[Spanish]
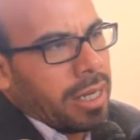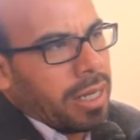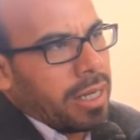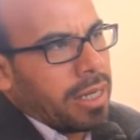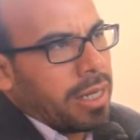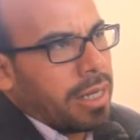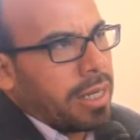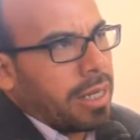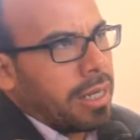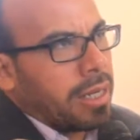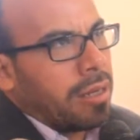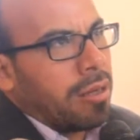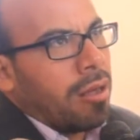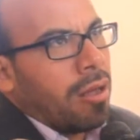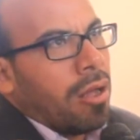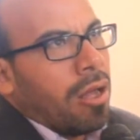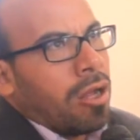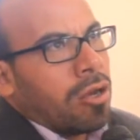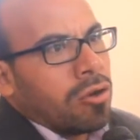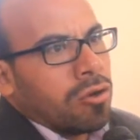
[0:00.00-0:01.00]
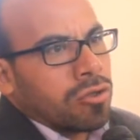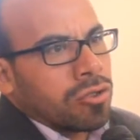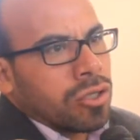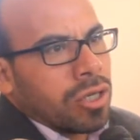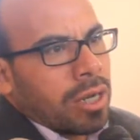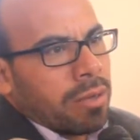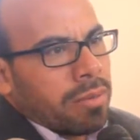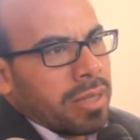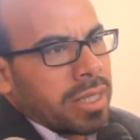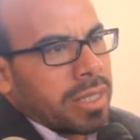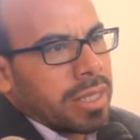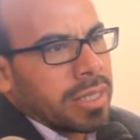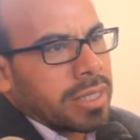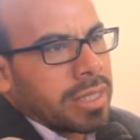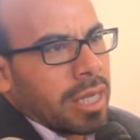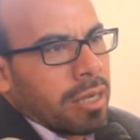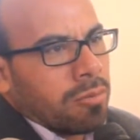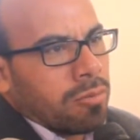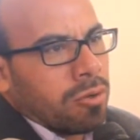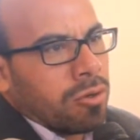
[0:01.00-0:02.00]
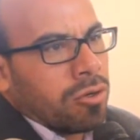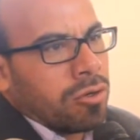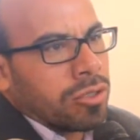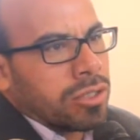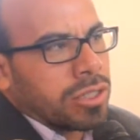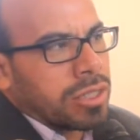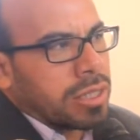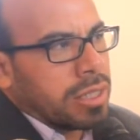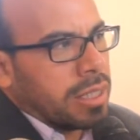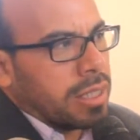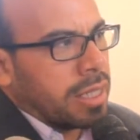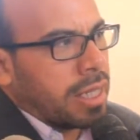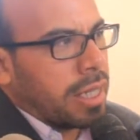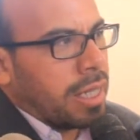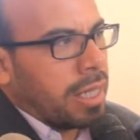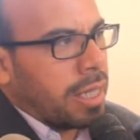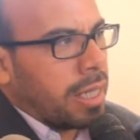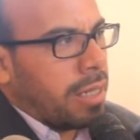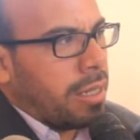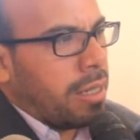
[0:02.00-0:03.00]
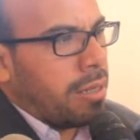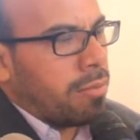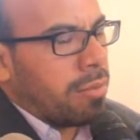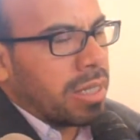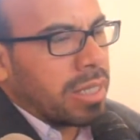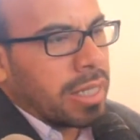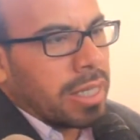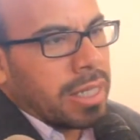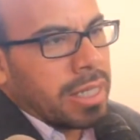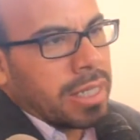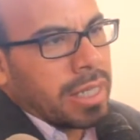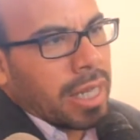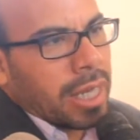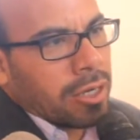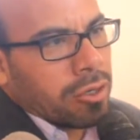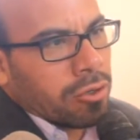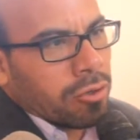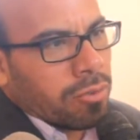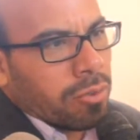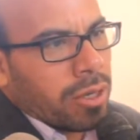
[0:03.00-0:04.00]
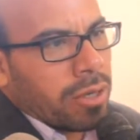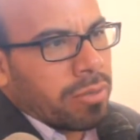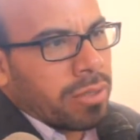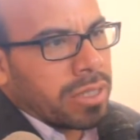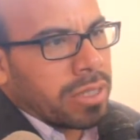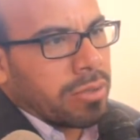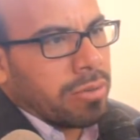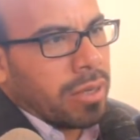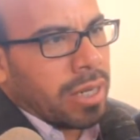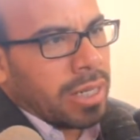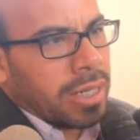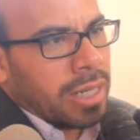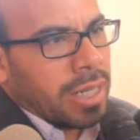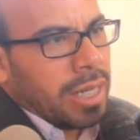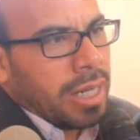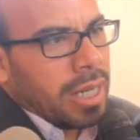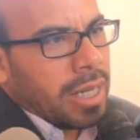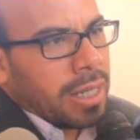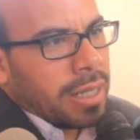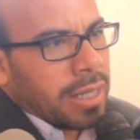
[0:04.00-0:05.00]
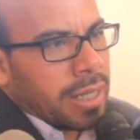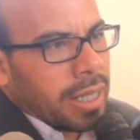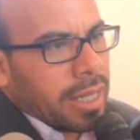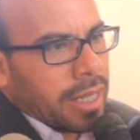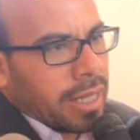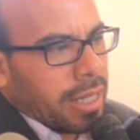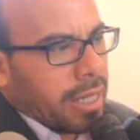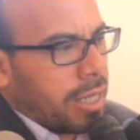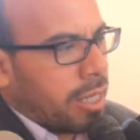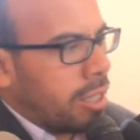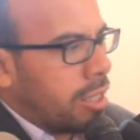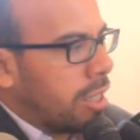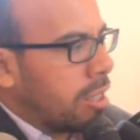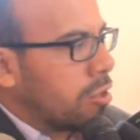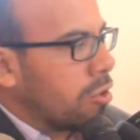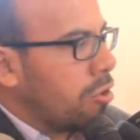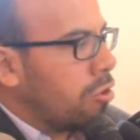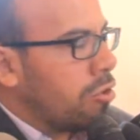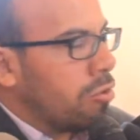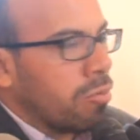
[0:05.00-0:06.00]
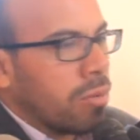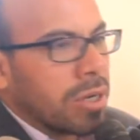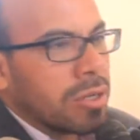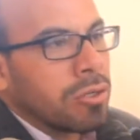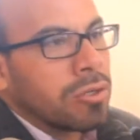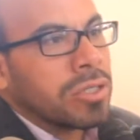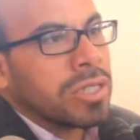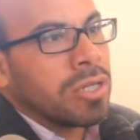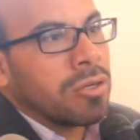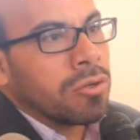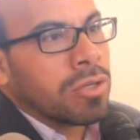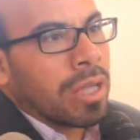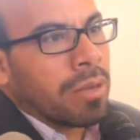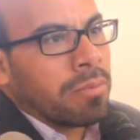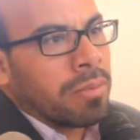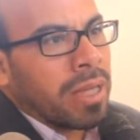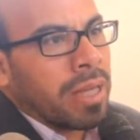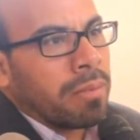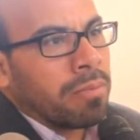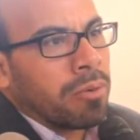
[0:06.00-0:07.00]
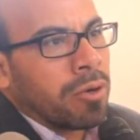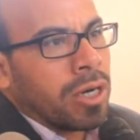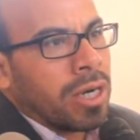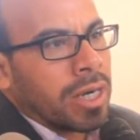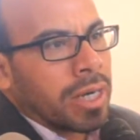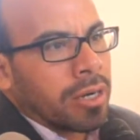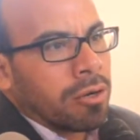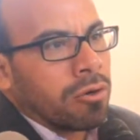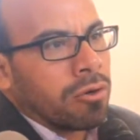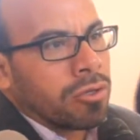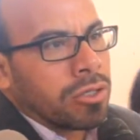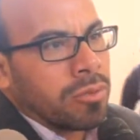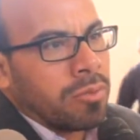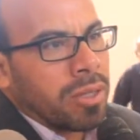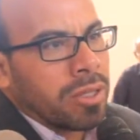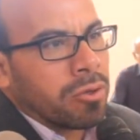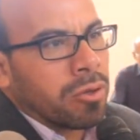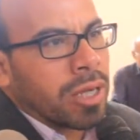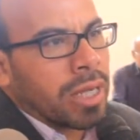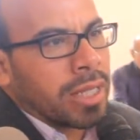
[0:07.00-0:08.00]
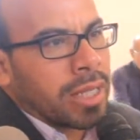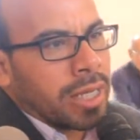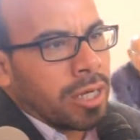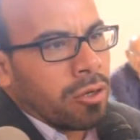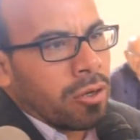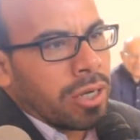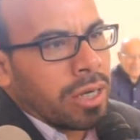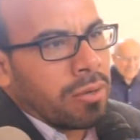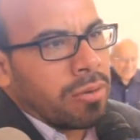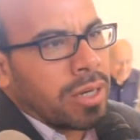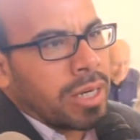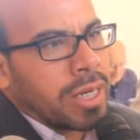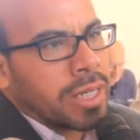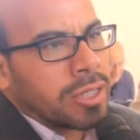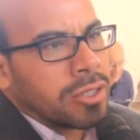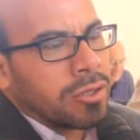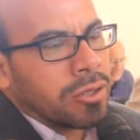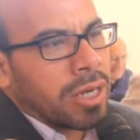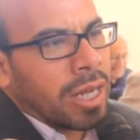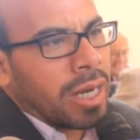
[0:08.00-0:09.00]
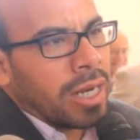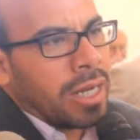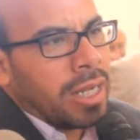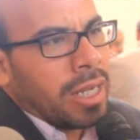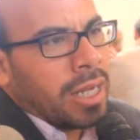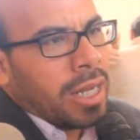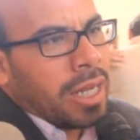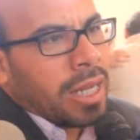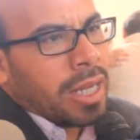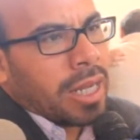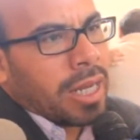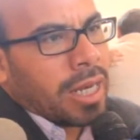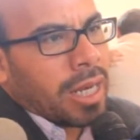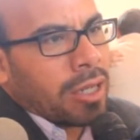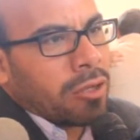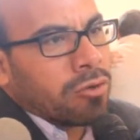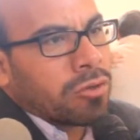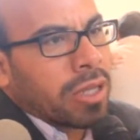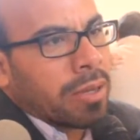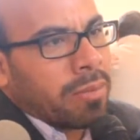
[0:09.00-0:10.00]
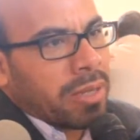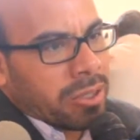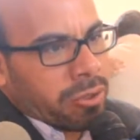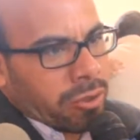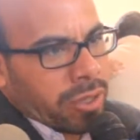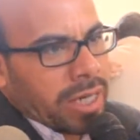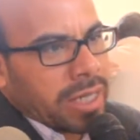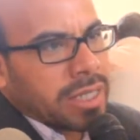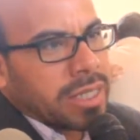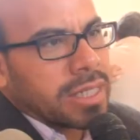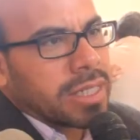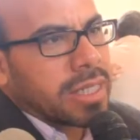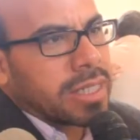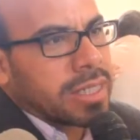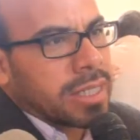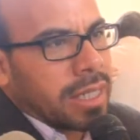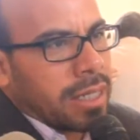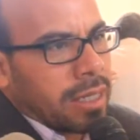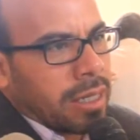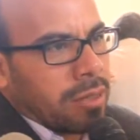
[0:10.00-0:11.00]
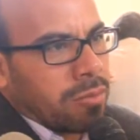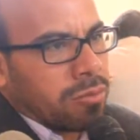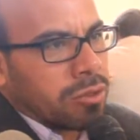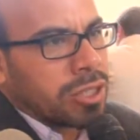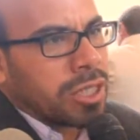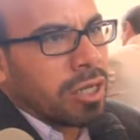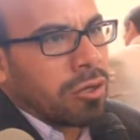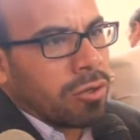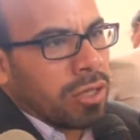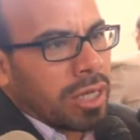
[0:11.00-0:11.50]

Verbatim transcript: ah, no solamente estamos de manteles largos por el Festival de, Todos los Muertos, sino también por el reconocimiento que ha tenido a nivel nacional el ayuntamiento gracias a este Museo